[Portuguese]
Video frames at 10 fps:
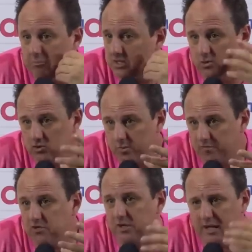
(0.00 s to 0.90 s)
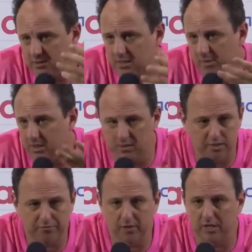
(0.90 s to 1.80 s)
Mas todos profissionais
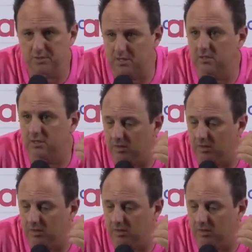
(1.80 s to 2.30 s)
trabalhando, ele foi lá no CT,